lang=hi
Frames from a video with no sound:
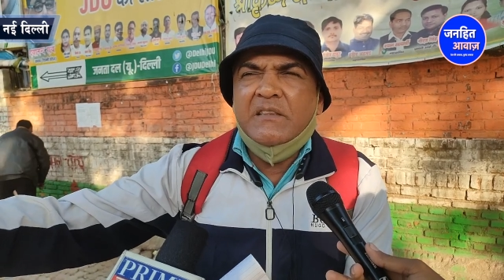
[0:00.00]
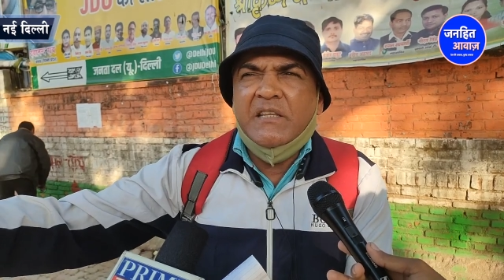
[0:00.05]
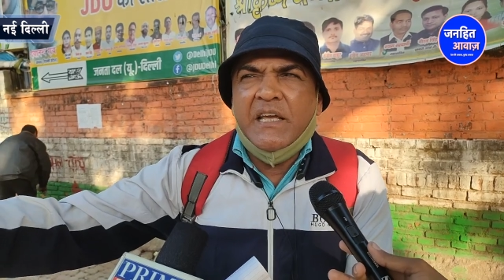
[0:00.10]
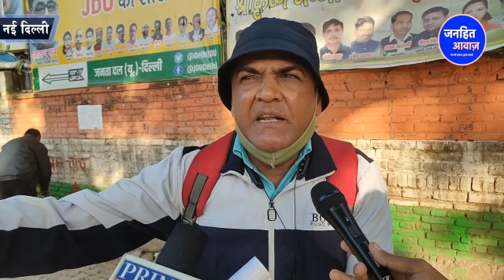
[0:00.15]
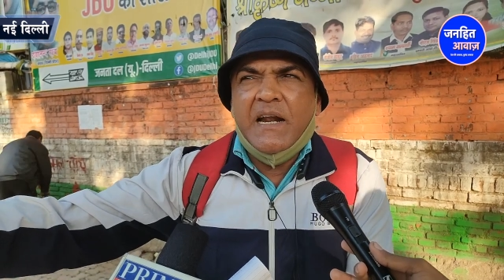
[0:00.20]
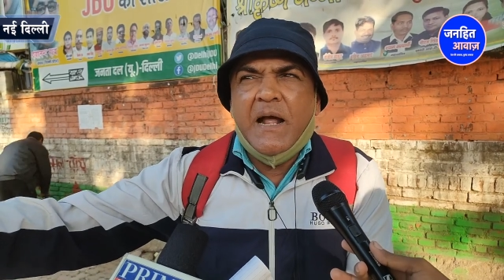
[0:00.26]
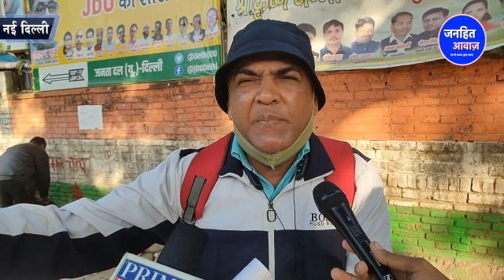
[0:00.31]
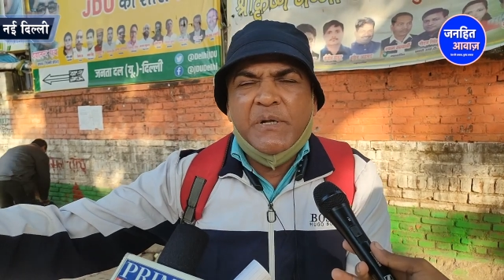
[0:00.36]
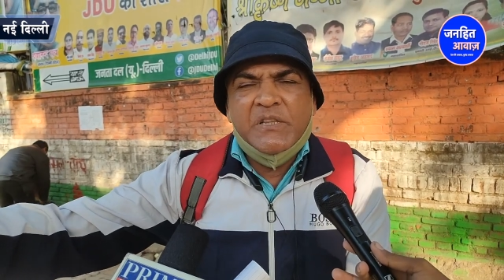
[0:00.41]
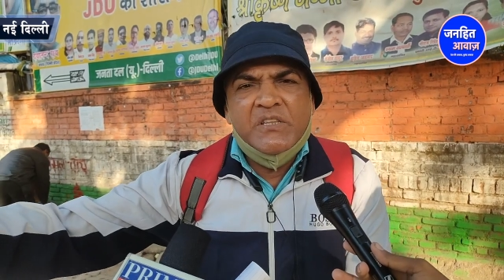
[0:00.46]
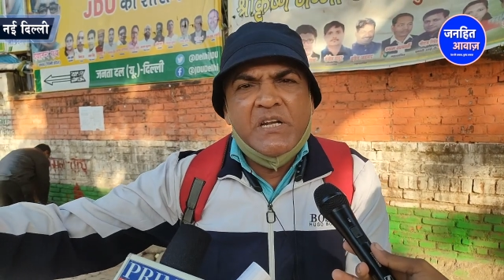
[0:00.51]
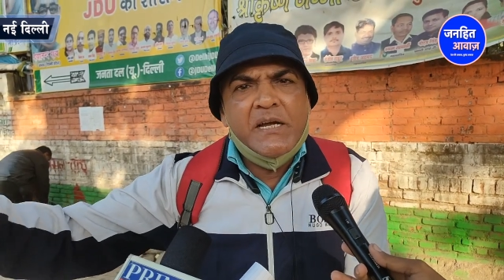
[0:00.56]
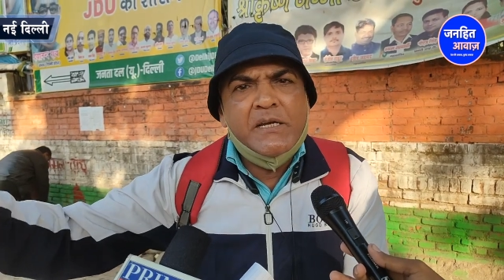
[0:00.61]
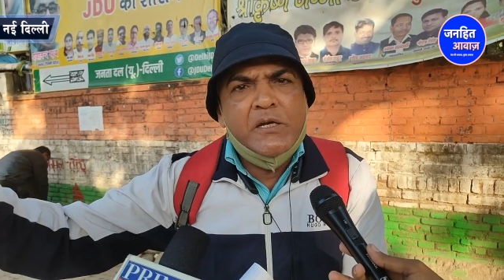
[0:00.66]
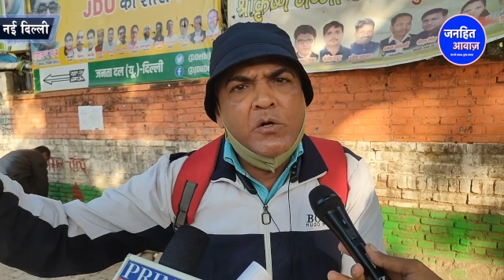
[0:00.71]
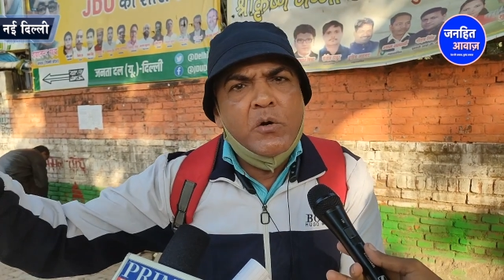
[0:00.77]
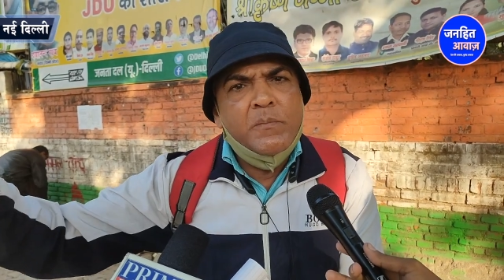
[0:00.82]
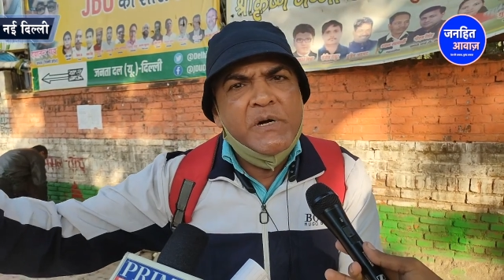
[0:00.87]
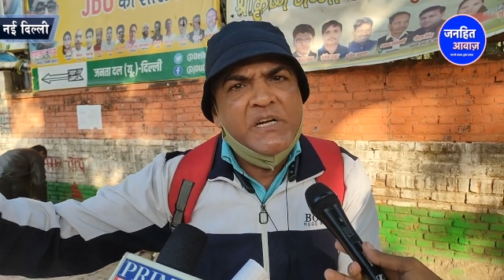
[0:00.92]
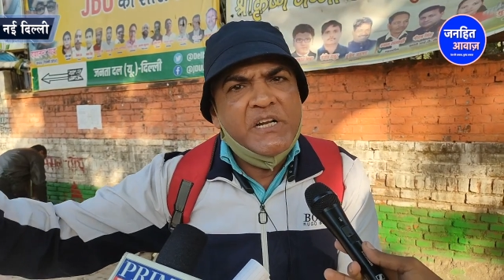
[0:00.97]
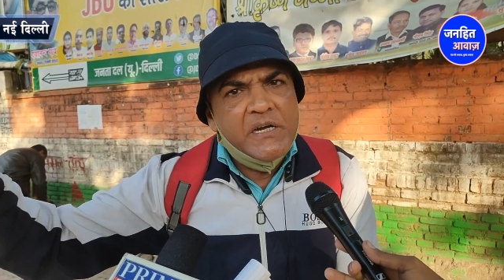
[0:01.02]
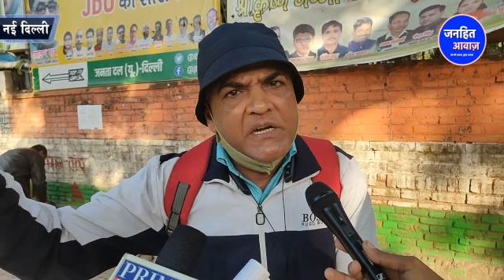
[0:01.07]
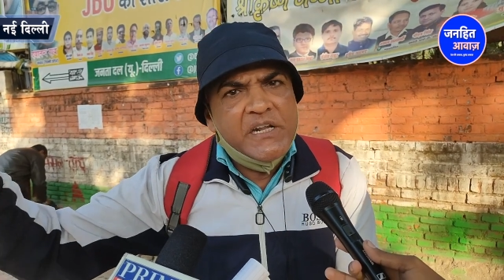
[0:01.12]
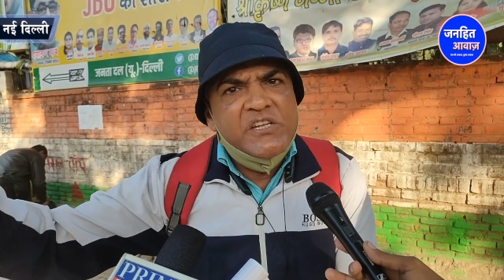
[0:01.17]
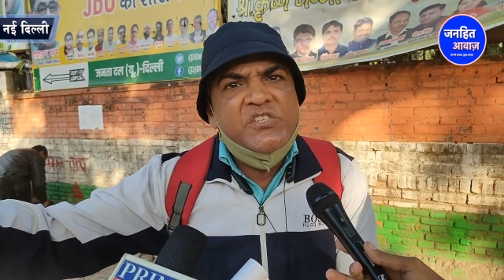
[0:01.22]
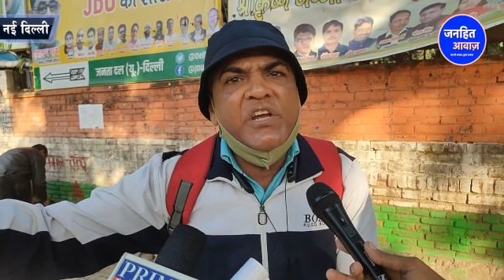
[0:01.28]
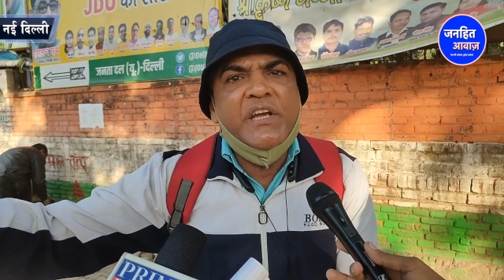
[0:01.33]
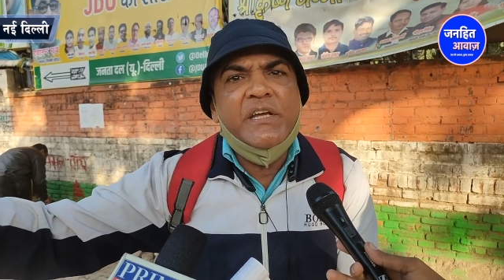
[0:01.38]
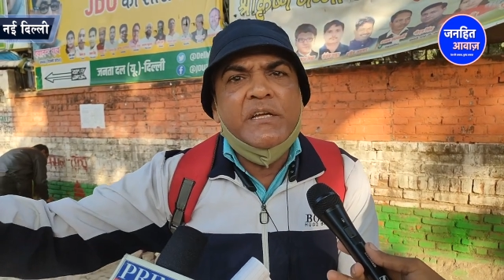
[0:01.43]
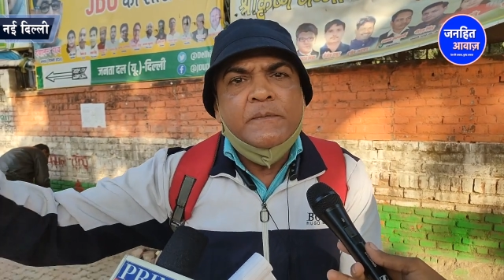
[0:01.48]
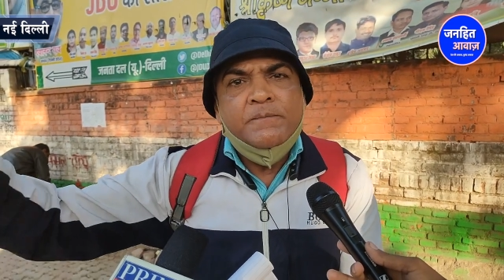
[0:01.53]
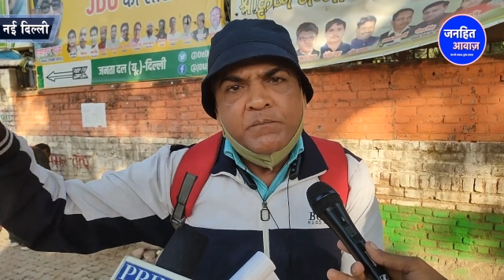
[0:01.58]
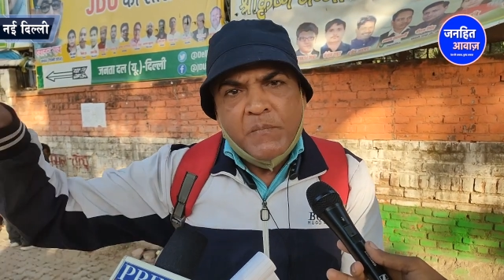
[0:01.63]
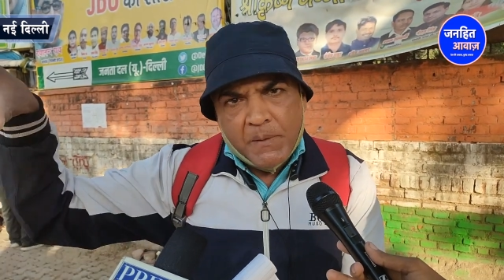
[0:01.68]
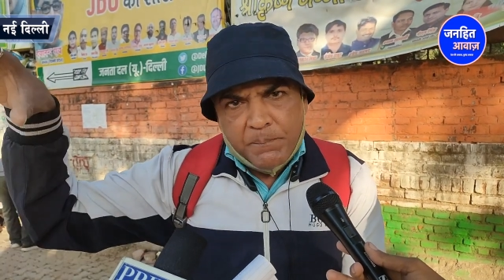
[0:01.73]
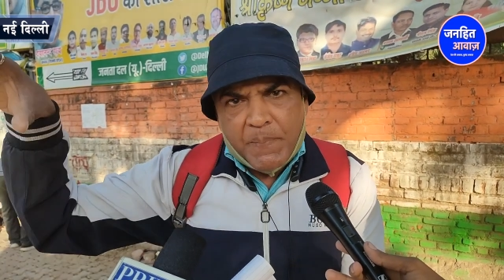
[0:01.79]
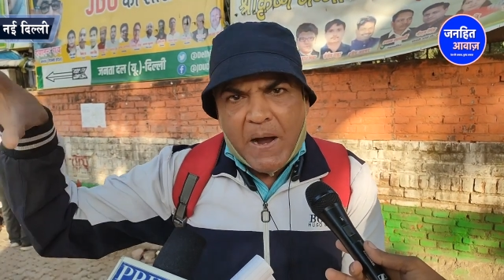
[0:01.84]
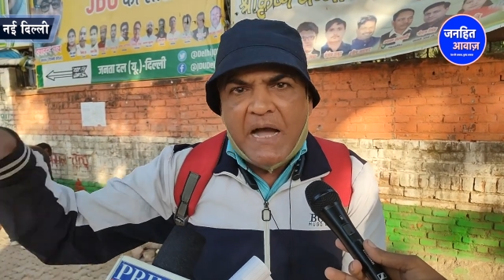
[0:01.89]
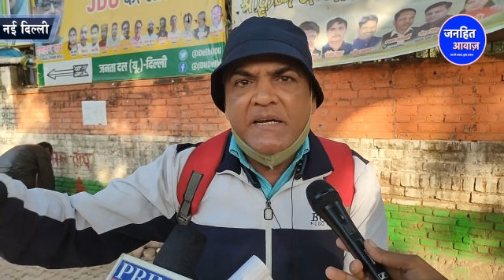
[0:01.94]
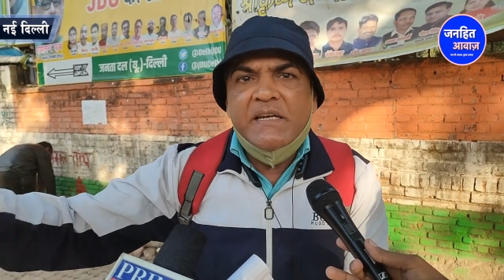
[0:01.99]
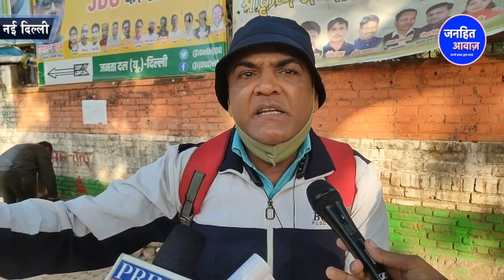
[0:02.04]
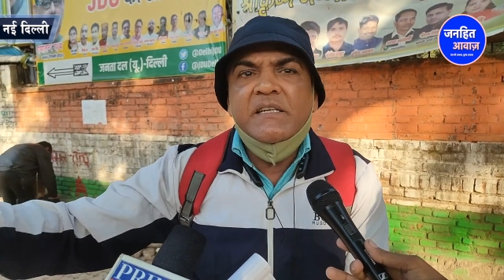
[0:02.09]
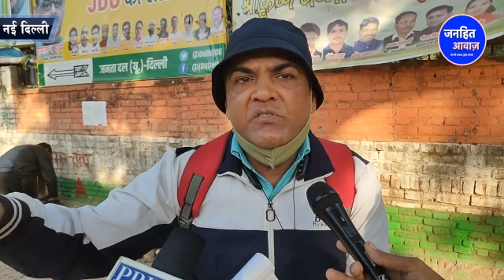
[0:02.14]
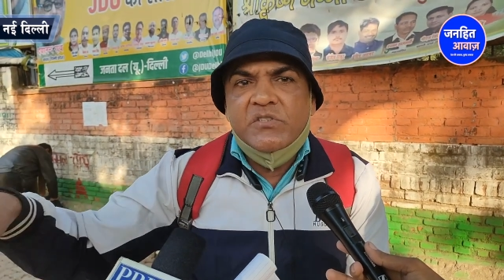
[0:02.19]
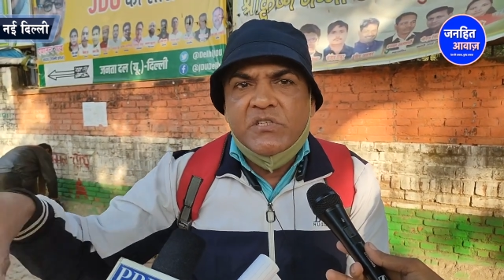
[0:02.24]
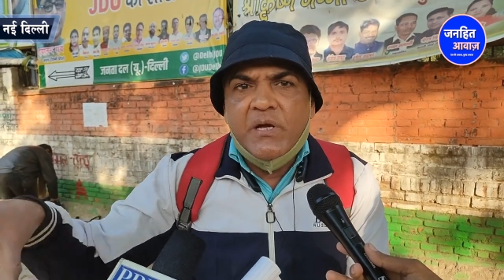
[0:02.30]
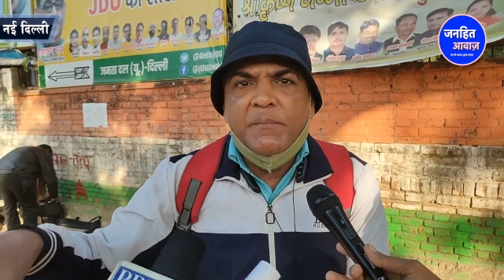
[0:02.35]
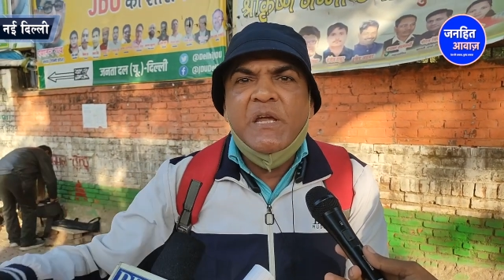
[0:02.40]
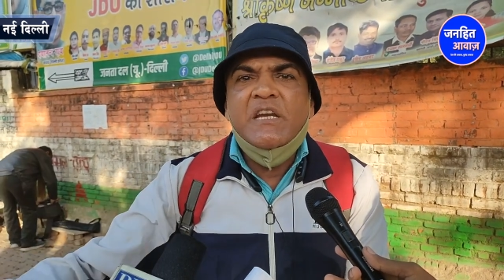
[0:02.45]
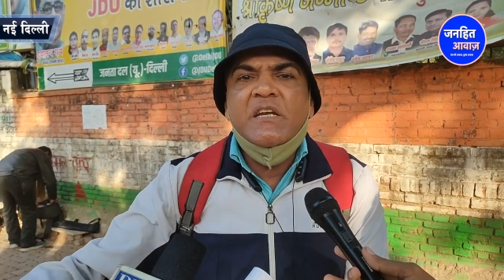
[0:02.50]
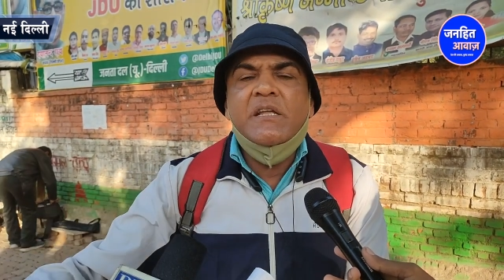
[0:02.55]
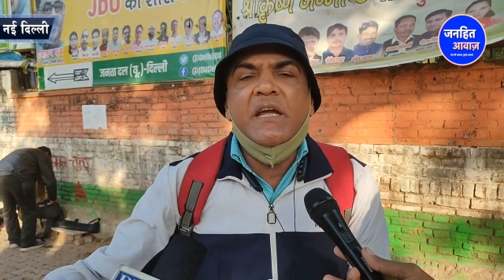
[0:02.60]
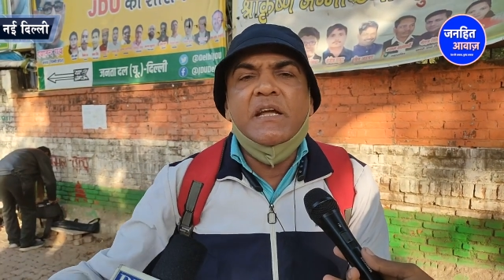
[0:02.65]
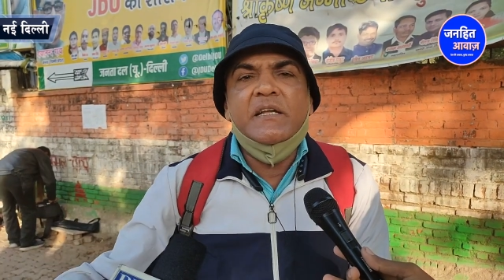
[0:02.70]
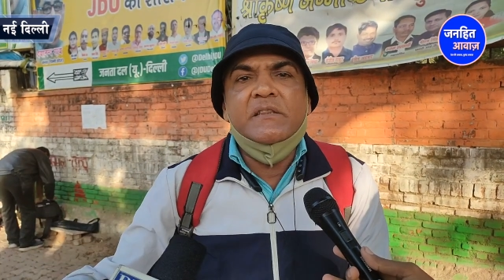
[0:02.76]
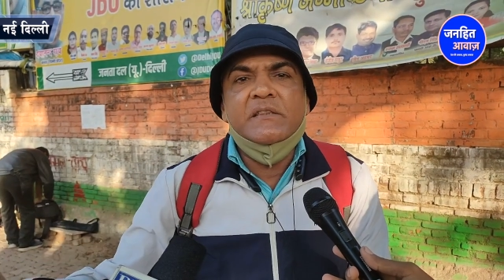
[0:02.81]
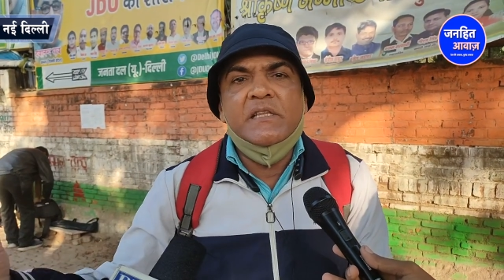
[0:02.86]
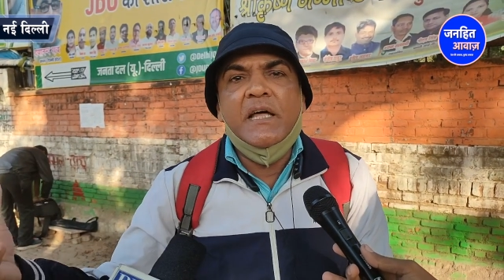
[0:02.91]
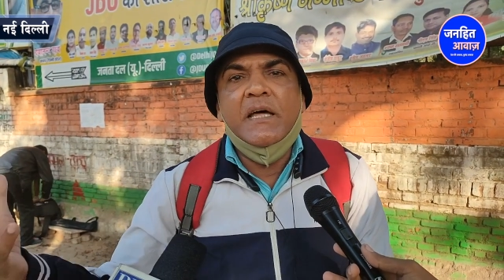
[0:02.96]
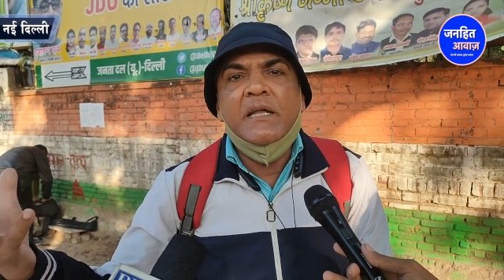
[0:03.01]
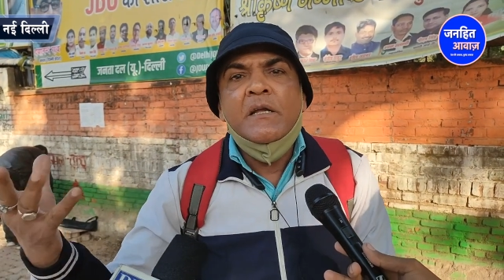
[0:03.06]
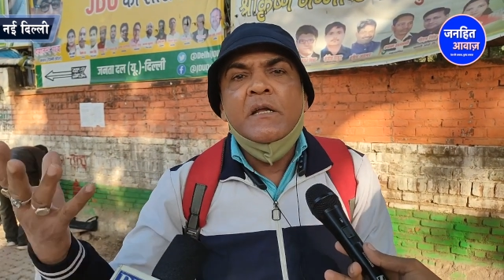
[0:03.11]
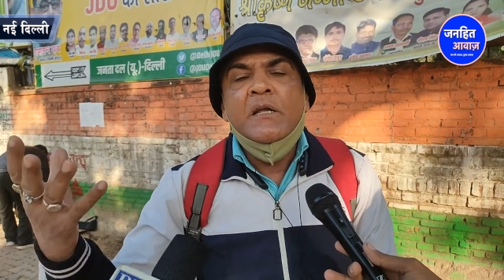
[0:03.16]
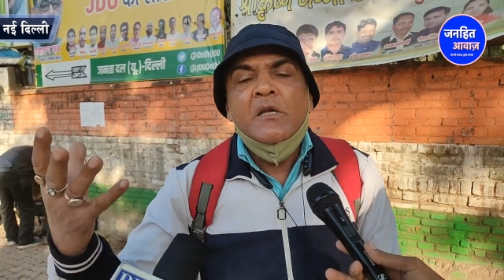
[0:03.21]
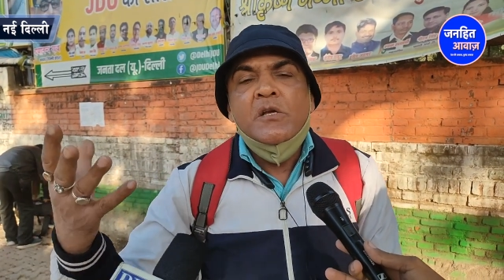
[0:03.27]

तेरह पंद्रह किलोमीटर नीचे पानी जमीन के अंदर